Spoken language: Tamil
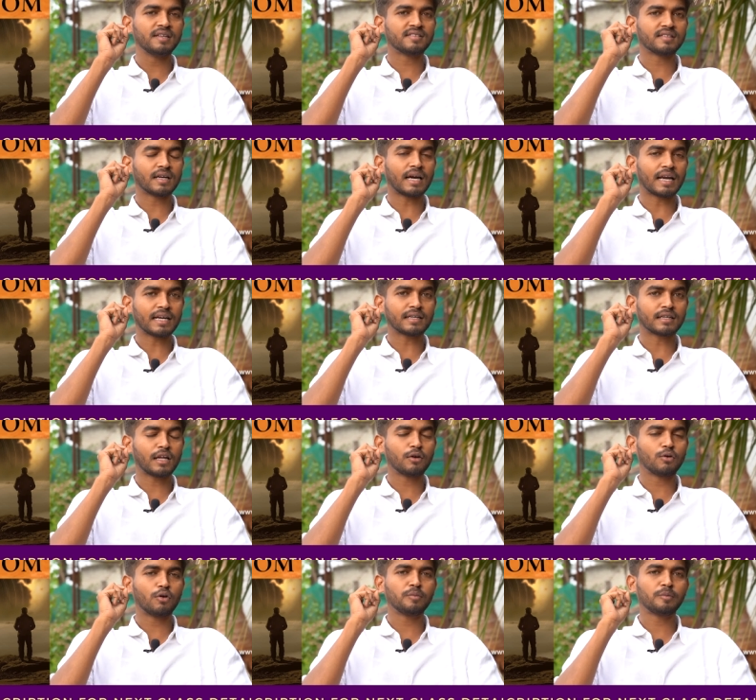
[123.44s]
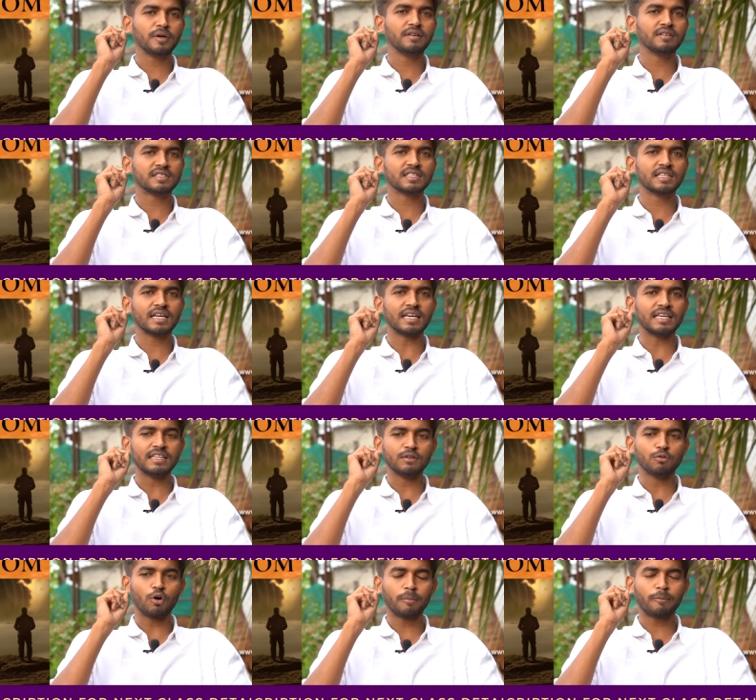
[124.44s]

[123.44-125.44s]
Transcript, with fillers: பாயிண்ட்ஸை கரெக்டாக நோட் பண்ணி வச்சுக்கோங்க இது